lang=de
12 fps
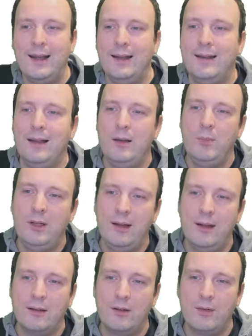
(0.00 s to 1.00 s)
Der
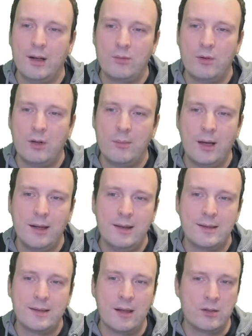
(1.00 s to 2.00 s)
limitierende Faktor dabei
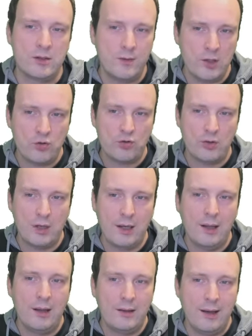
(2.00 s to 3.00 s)
ist der Switch,
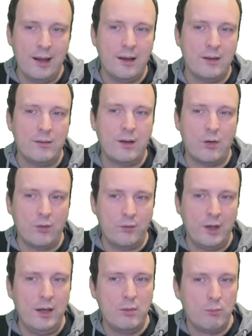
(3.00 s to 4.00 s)
der auf
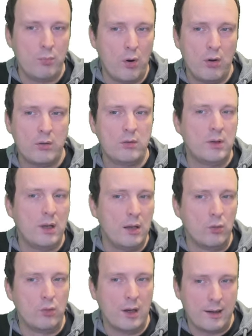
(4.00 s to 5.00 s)
jedem Port denn
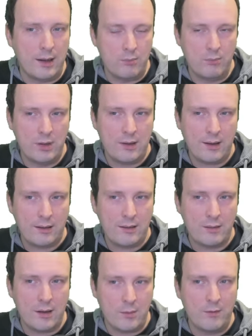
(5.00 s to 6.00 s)
100 Mbit hat,
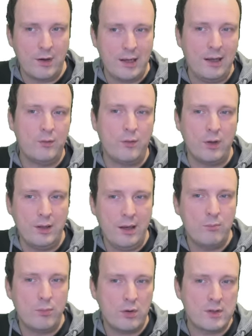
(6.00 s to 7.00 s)
aber wirklich von
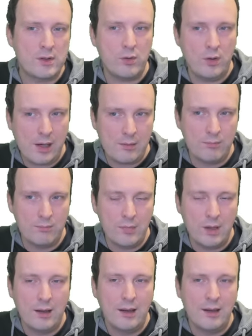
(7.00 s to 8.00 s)
jedem Port zu jedem
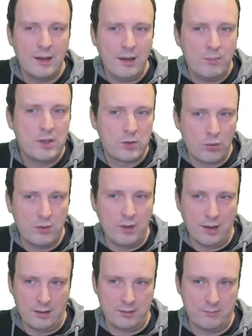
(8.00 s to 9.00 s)
gibt es
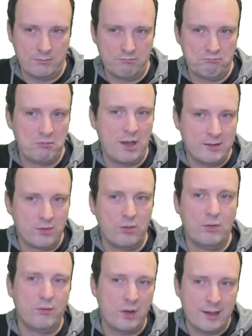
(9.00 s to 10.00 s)
100. Also
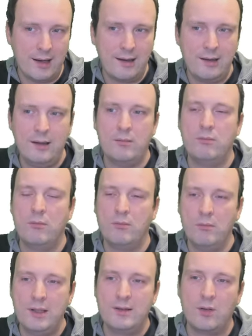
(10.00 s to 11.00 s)
von daher
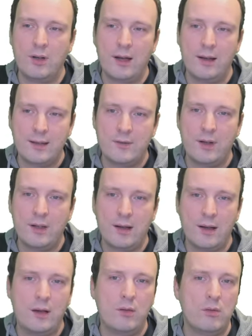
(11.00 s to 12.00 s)
mit so einer
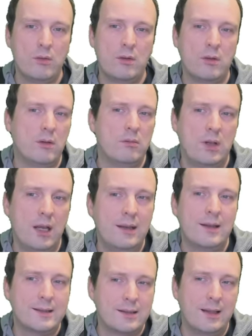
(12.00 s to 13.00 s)
Lastverteilung äh, geht
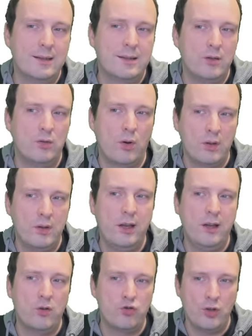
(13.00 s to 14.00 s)
das Ganze
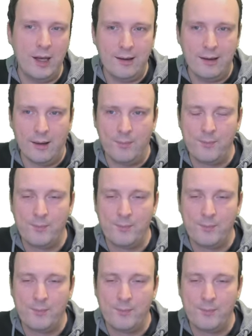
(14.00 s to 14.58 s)
deutlich schneller.